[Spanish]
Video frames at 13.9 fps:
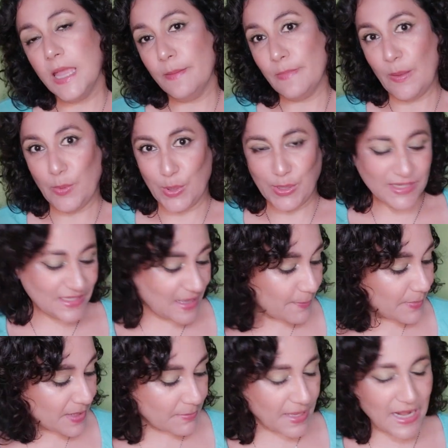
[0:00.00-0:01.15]
Vamos con esta
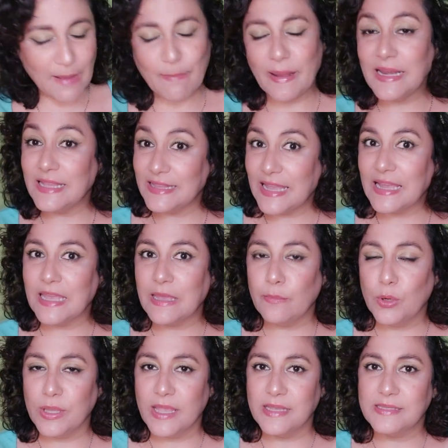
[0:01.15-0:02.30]
primera paleta que
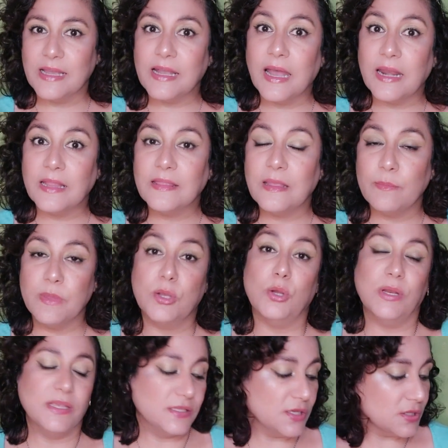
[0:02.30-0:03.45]
voy a sacar de mi
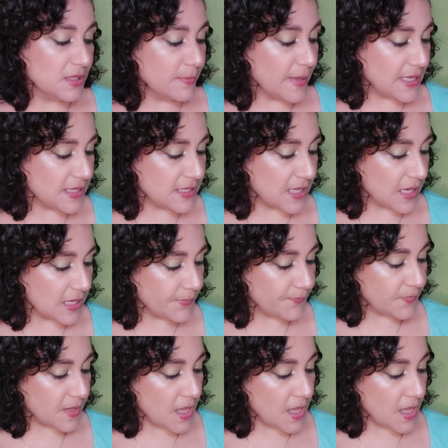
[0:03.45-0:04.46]
colección de maquillaje.